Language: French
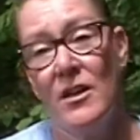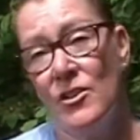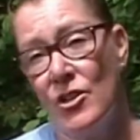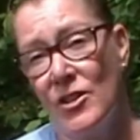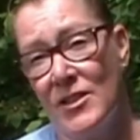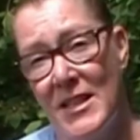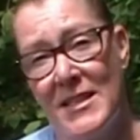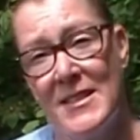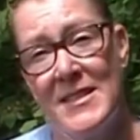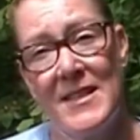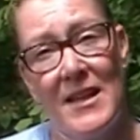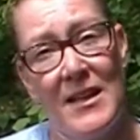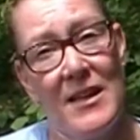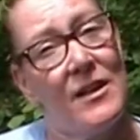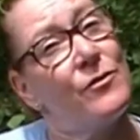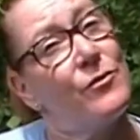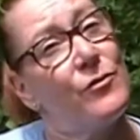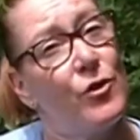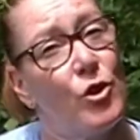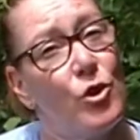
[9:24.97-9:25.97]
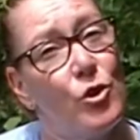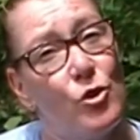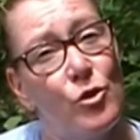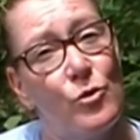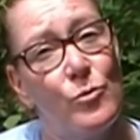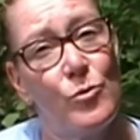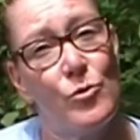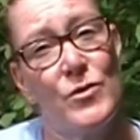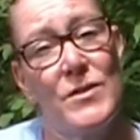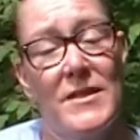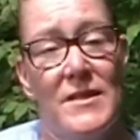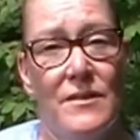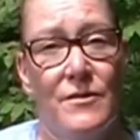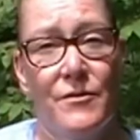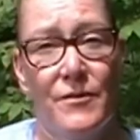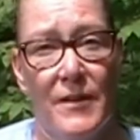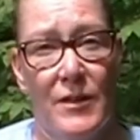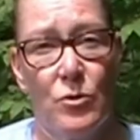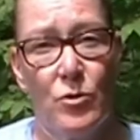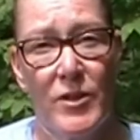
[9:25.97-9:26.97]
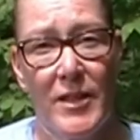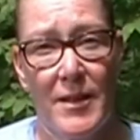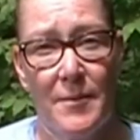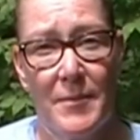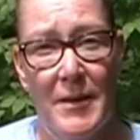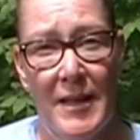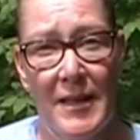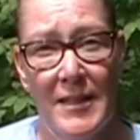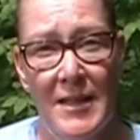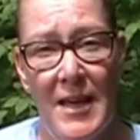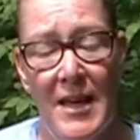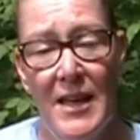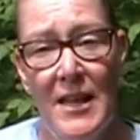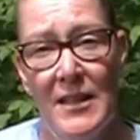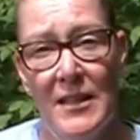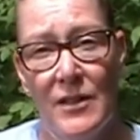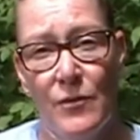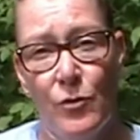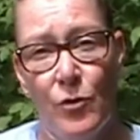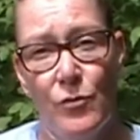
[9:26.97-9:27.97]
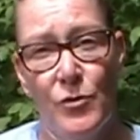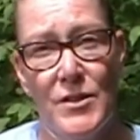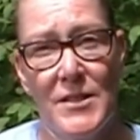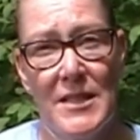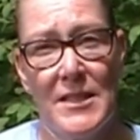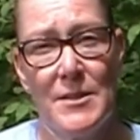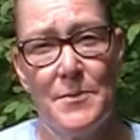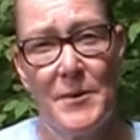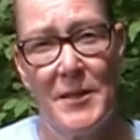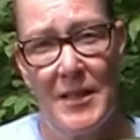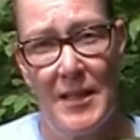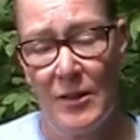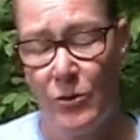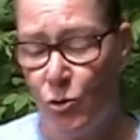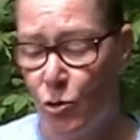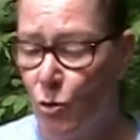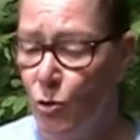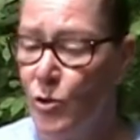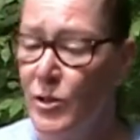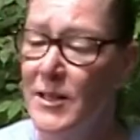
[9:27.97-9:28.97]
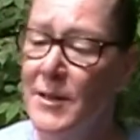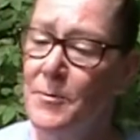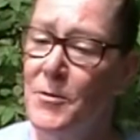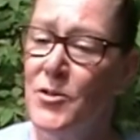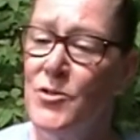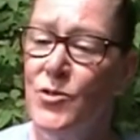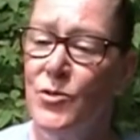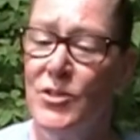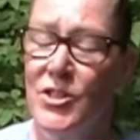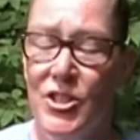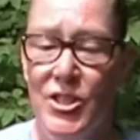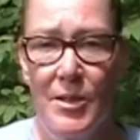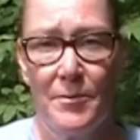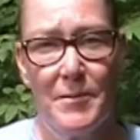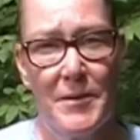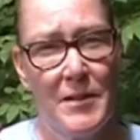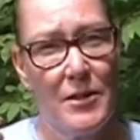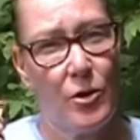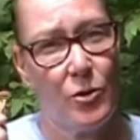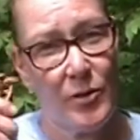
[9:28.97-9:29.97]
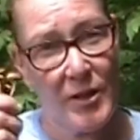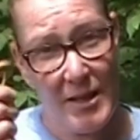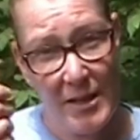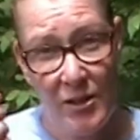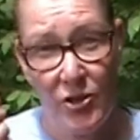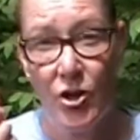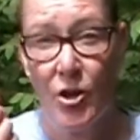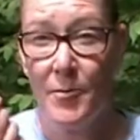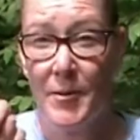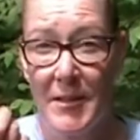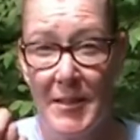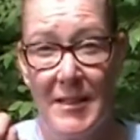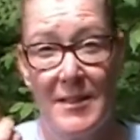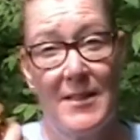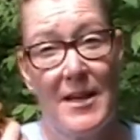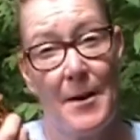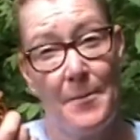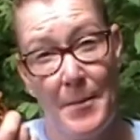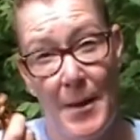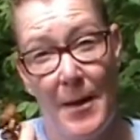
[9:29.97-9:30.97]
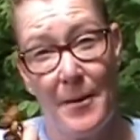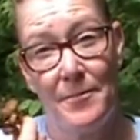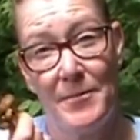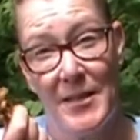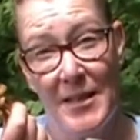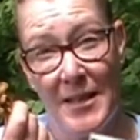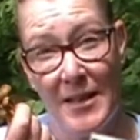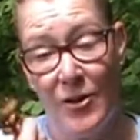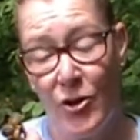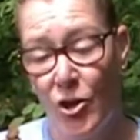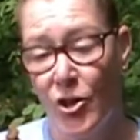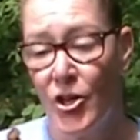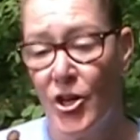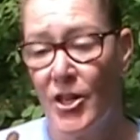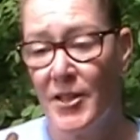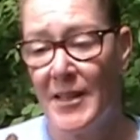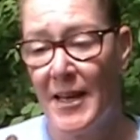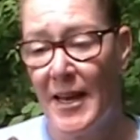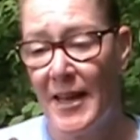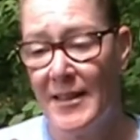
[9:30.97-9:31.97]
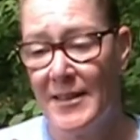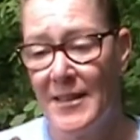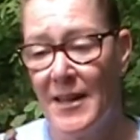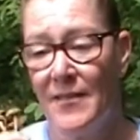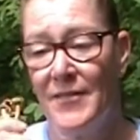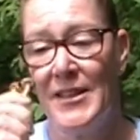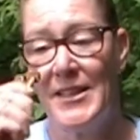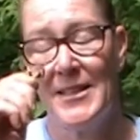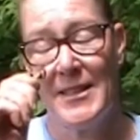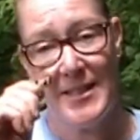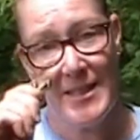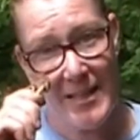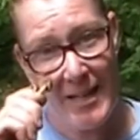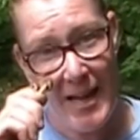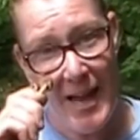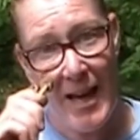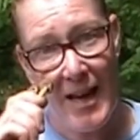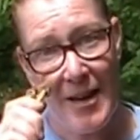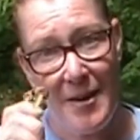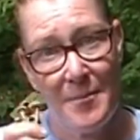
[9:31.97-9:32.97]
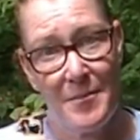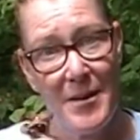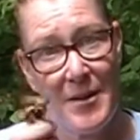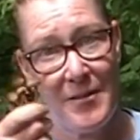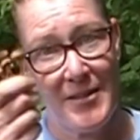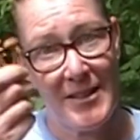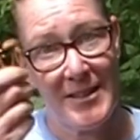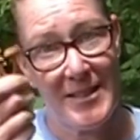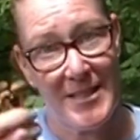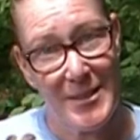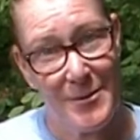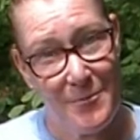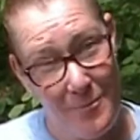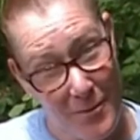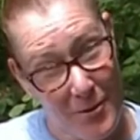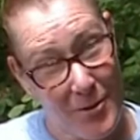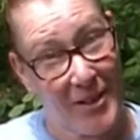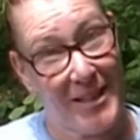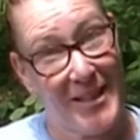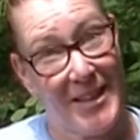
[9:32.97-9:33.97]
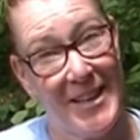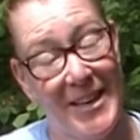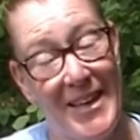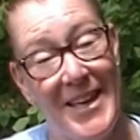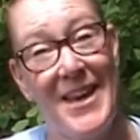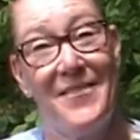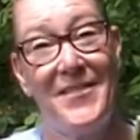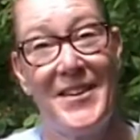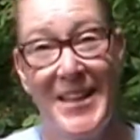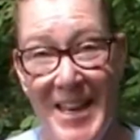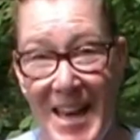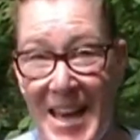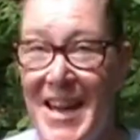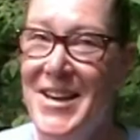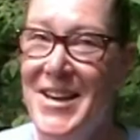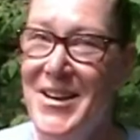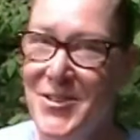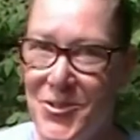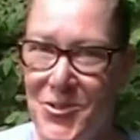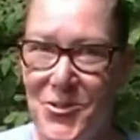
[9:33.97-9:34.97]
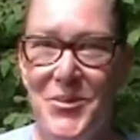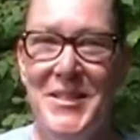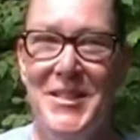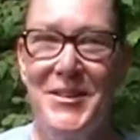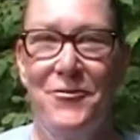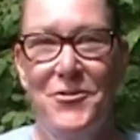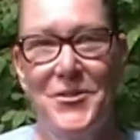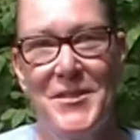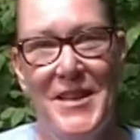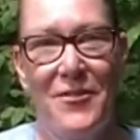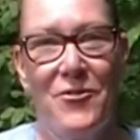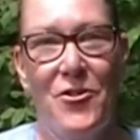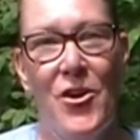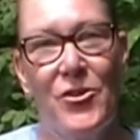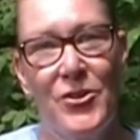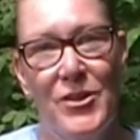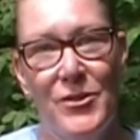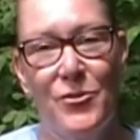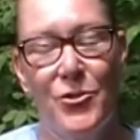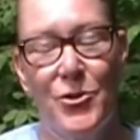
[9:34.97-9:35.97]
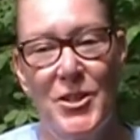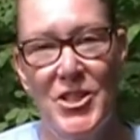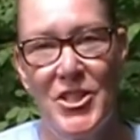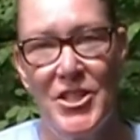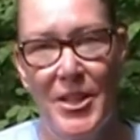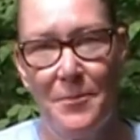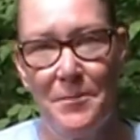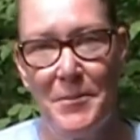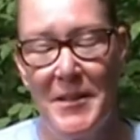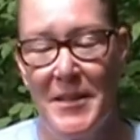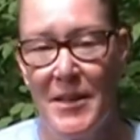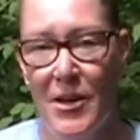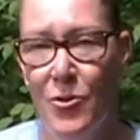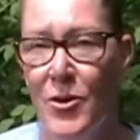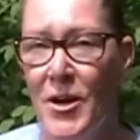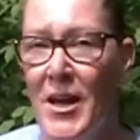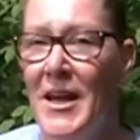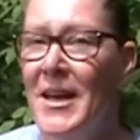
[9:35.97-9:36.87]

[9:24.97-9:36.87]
Il y a d'excellents volumes aussi faits au Québec qui vont vous expliquer toutes les portions des champignons et comment être capable de les reconnaître avec les lames, avec les sporées, avec tout ce qu'il faut savoir au niveau des champignons.